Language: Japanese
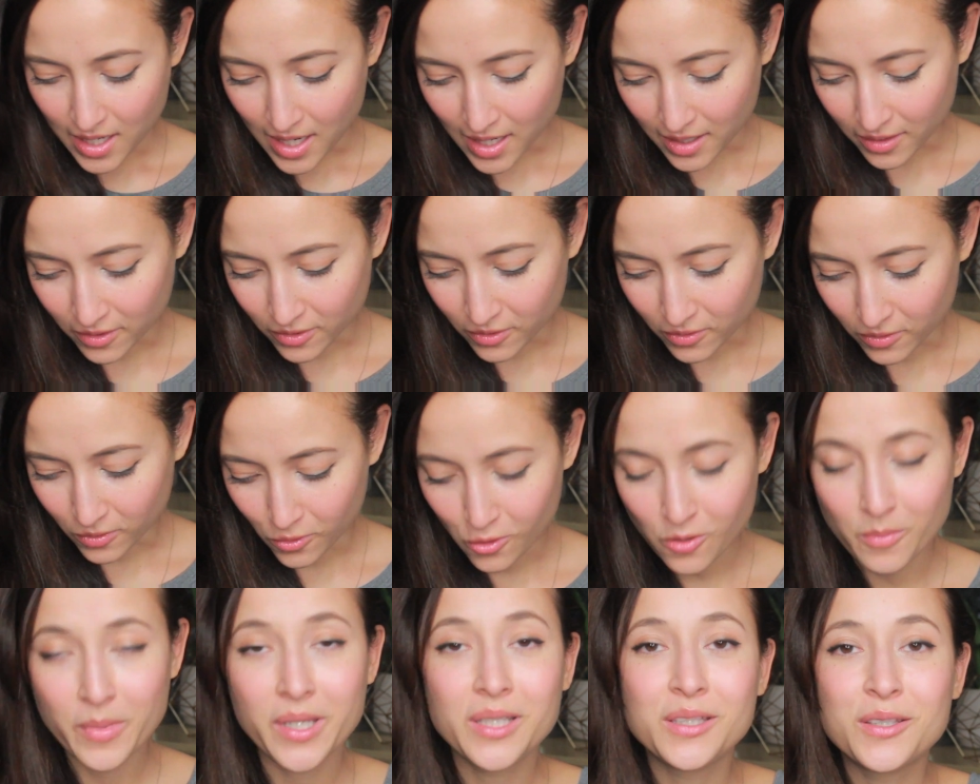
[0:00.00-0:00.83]
あの
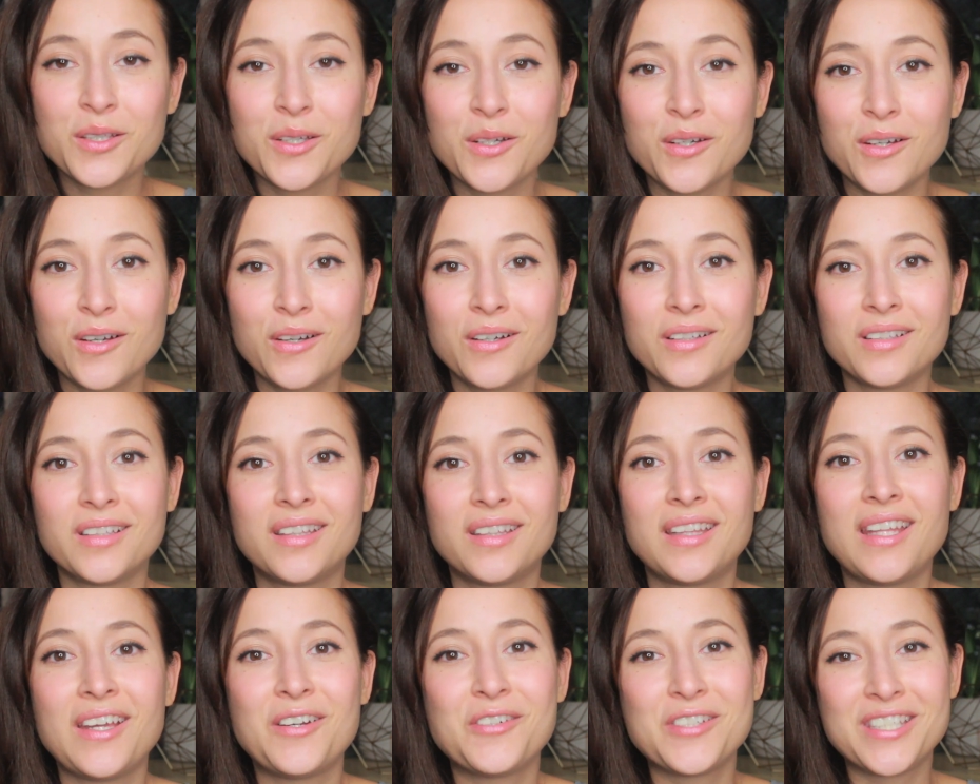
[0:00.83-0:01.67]
コメント
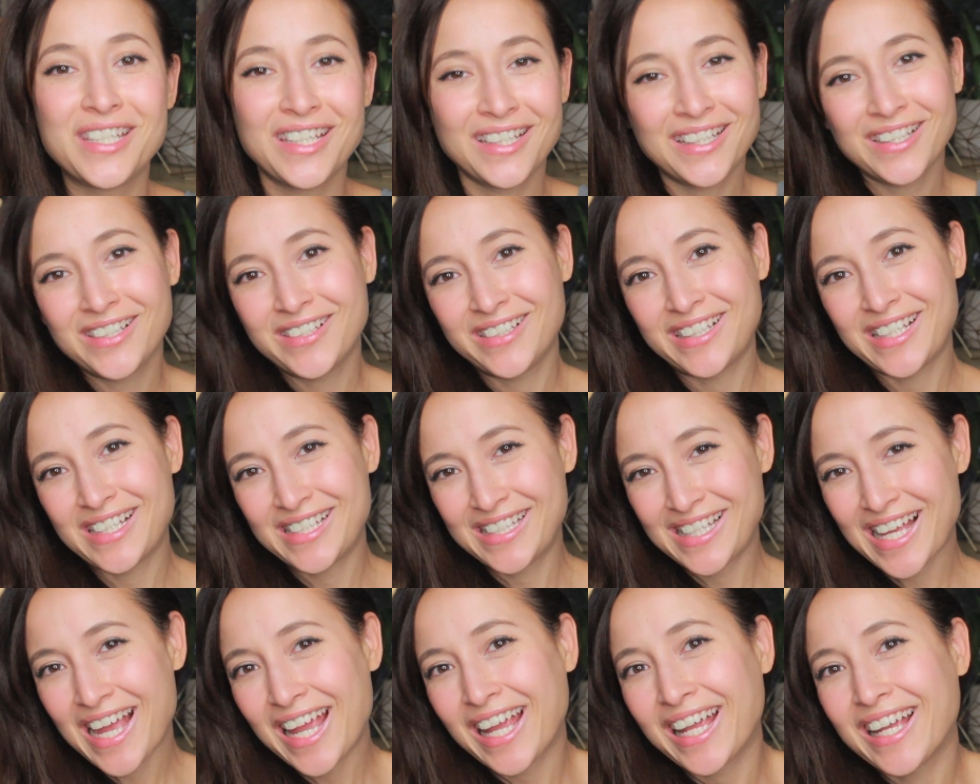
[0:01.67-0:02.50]
で教えてくだ
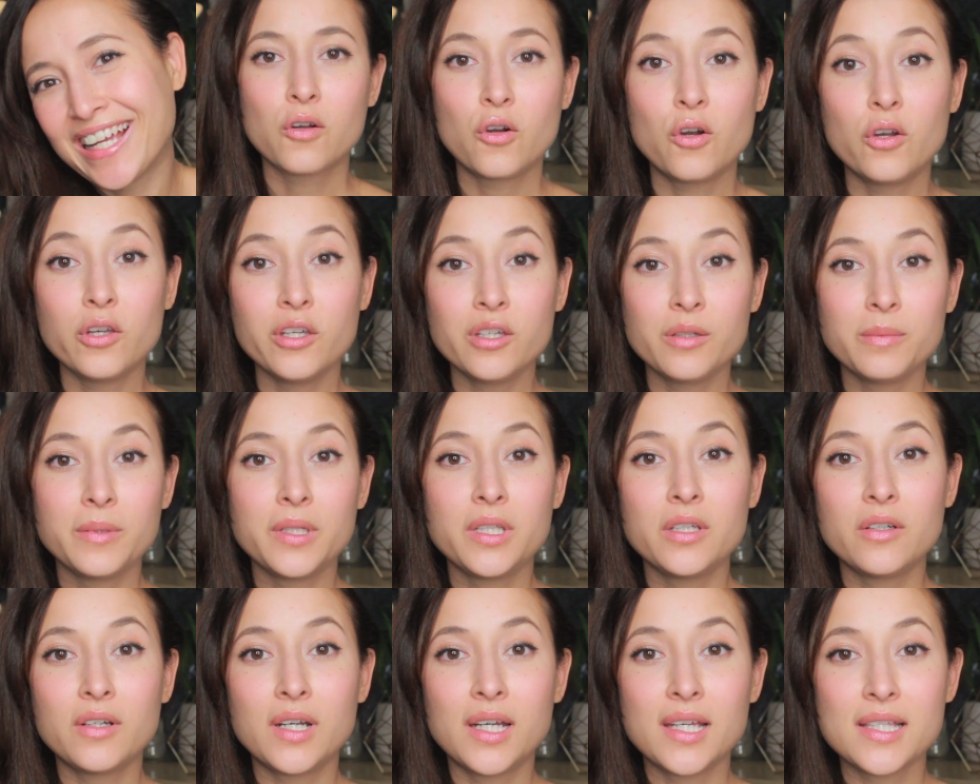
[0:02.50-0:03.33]
さいこういう
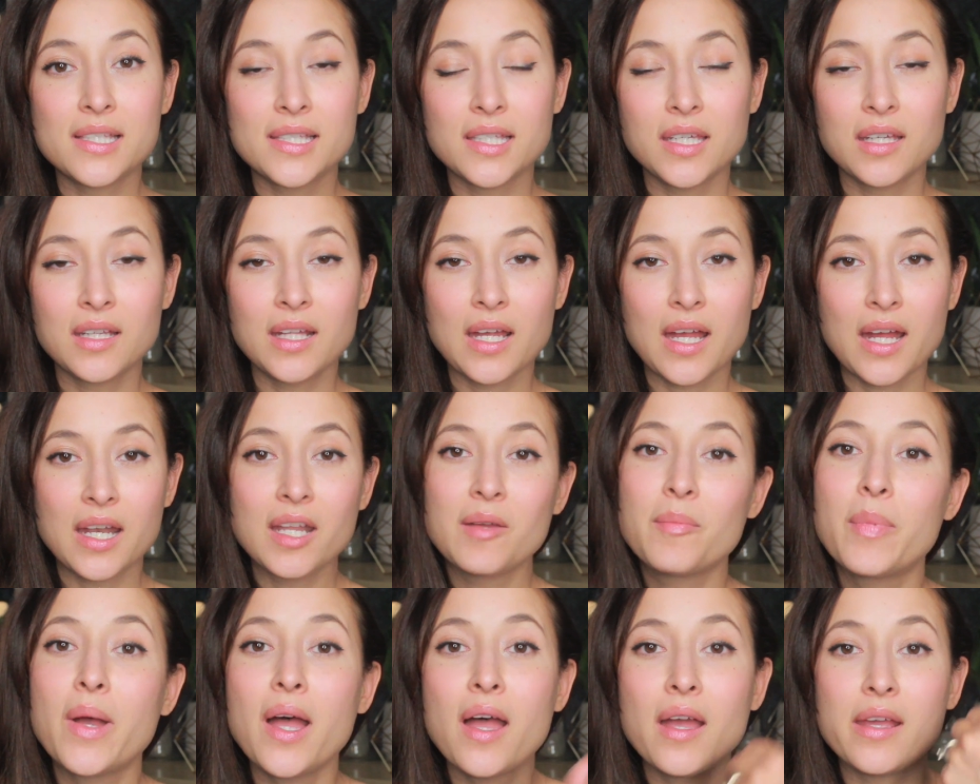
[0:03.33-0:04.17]
ビデオが好きであ
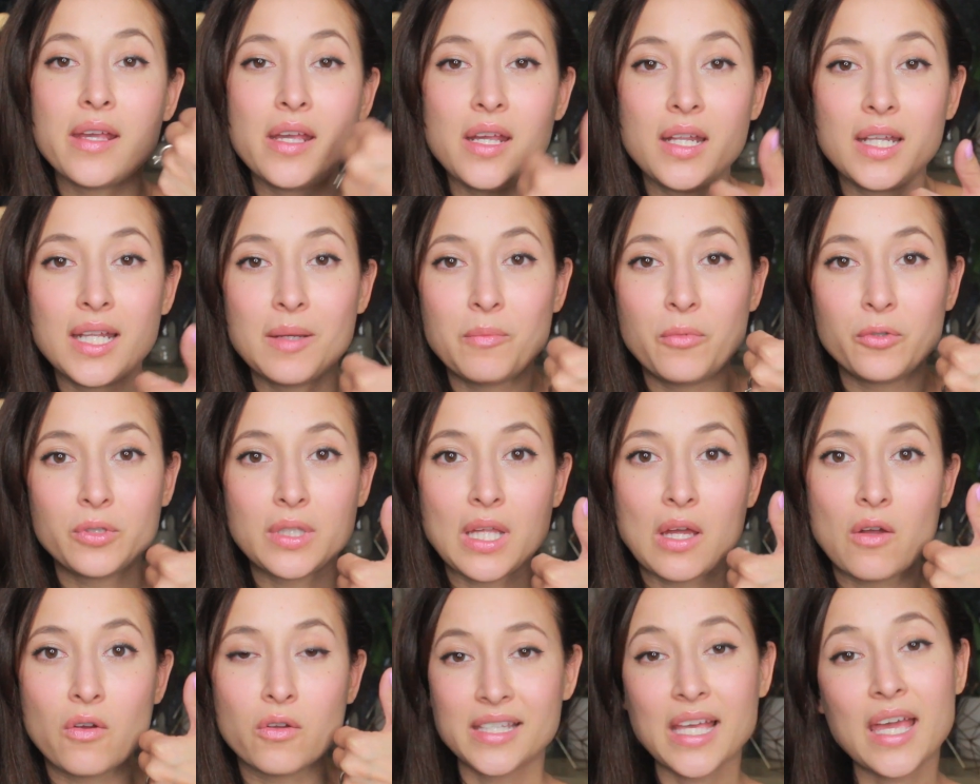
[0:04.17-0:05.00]
ればいいね
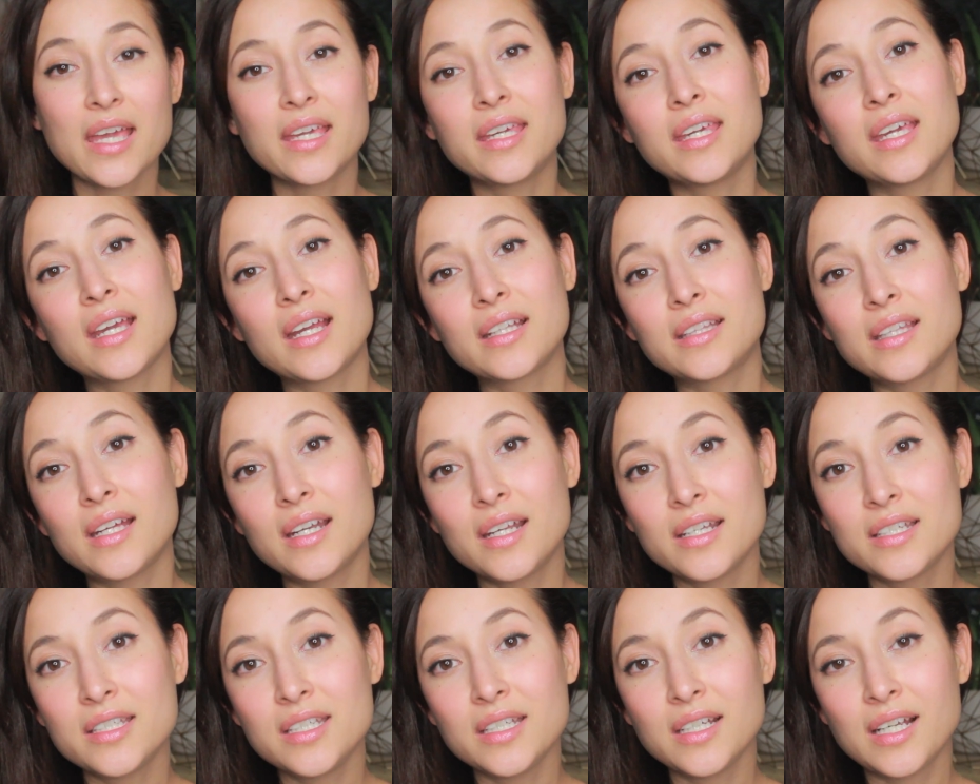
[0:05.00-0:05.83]
ボタンを最近
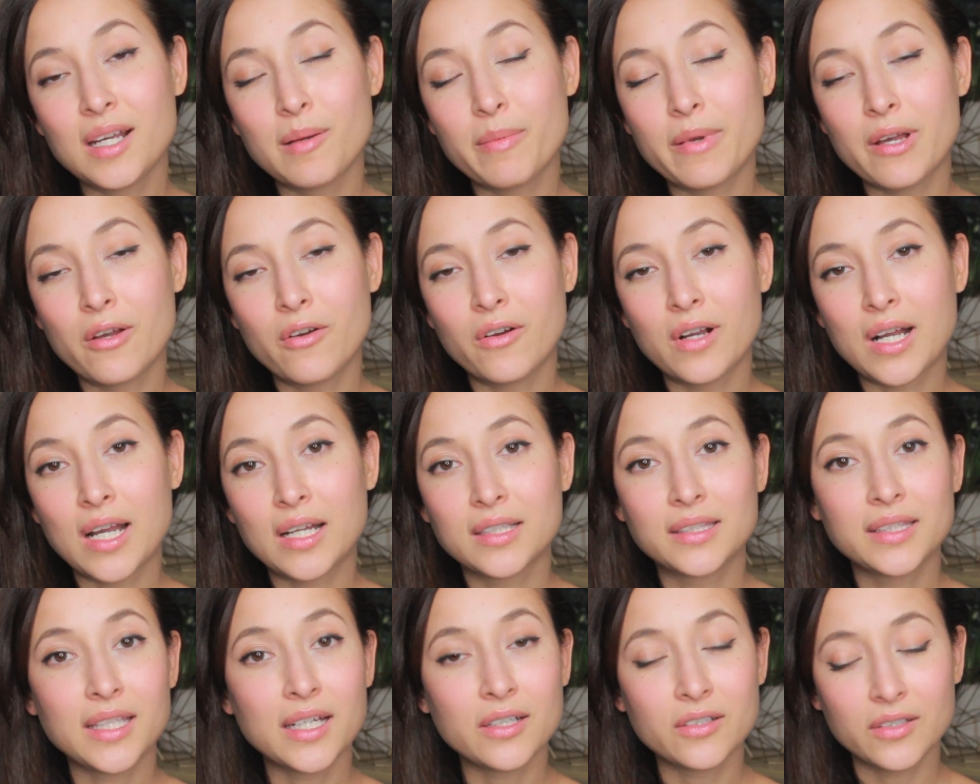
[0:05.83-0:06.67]
新しいカバンを
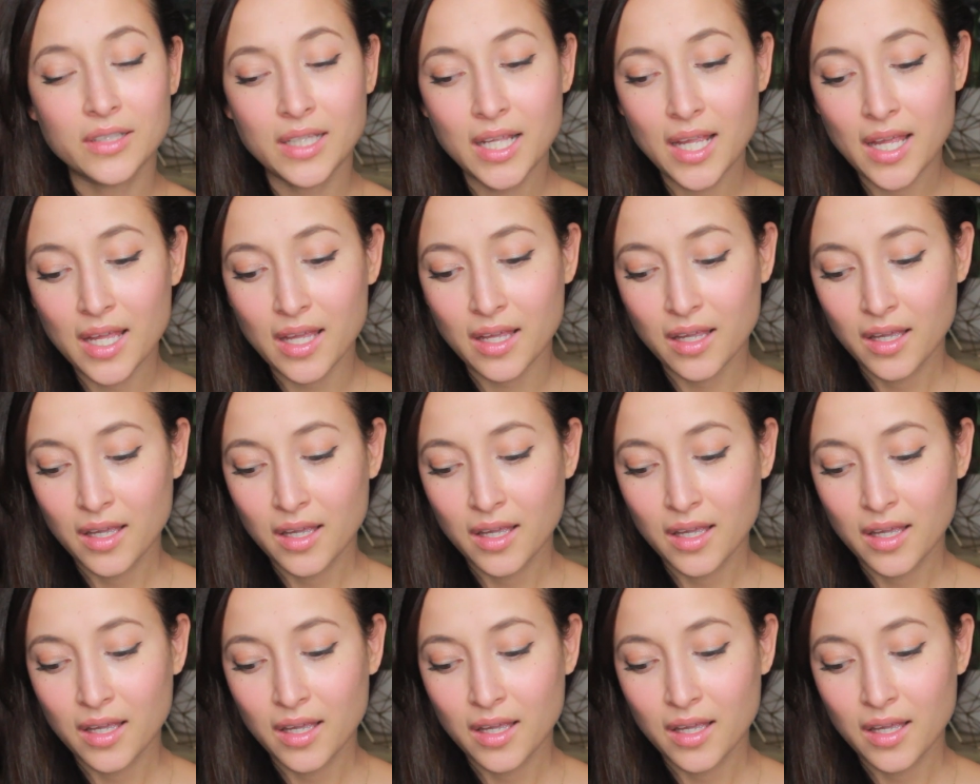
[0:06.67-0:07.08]
買ったので